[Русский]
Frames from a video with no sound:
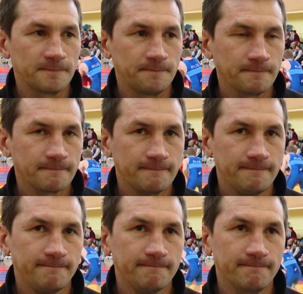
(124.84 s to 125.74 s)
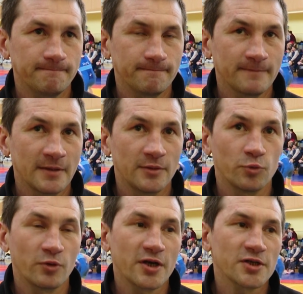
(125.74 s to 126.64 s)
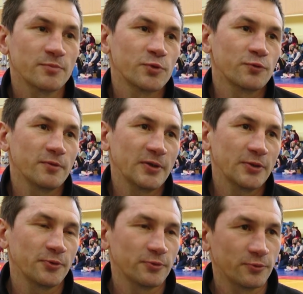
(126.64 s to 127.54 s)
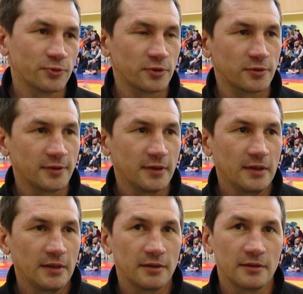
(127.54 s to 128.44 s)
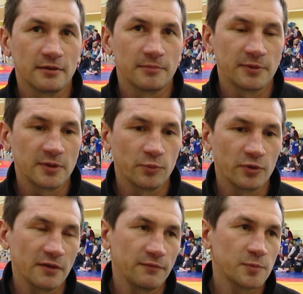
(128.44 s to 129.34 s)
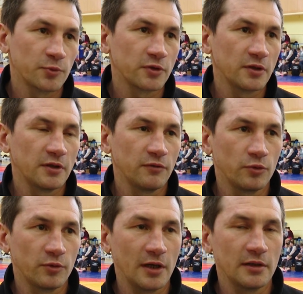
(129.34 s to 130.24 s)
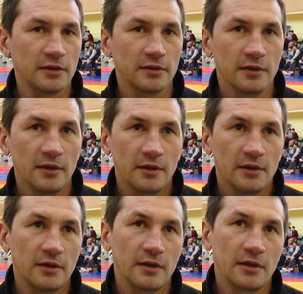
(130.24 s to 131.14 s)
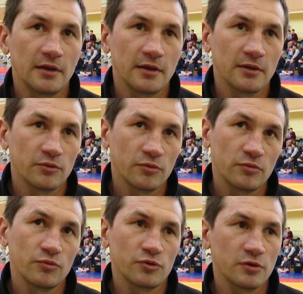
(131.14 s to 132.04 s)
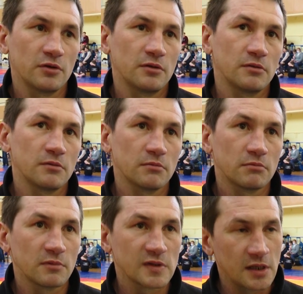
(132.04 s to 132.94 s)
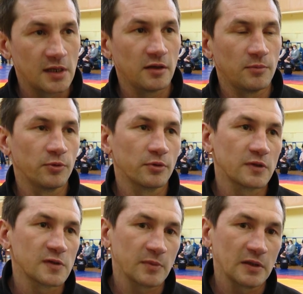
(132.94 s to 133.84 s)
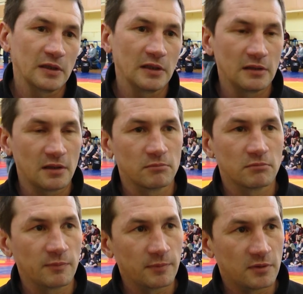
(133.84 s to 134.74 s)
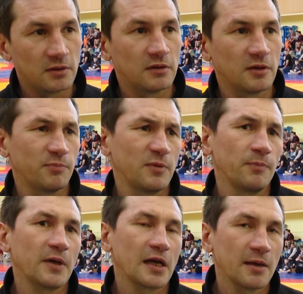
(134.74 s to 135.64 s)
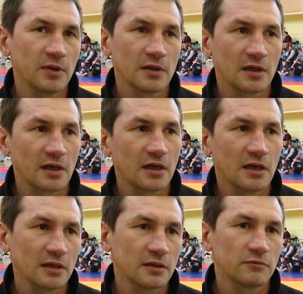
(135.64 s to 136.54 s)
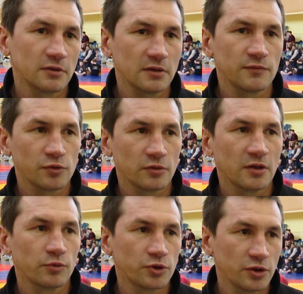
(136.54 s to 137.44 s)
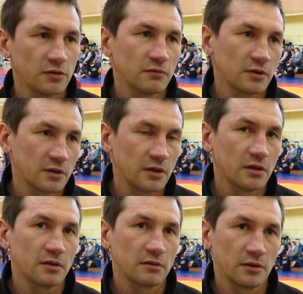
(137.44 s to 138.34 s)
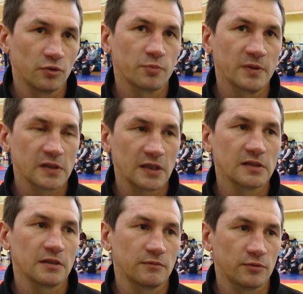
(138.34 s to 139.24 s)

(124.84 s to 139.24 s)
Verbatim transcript: Как мотивируем ребят? Ну, каждому свой подход нужен потому как вид спорта индивидуальный, а, нужно знать ребенка, смотреть, там, тип темперамента, характер, вот это все надо учитывать, когда даешь подсказки.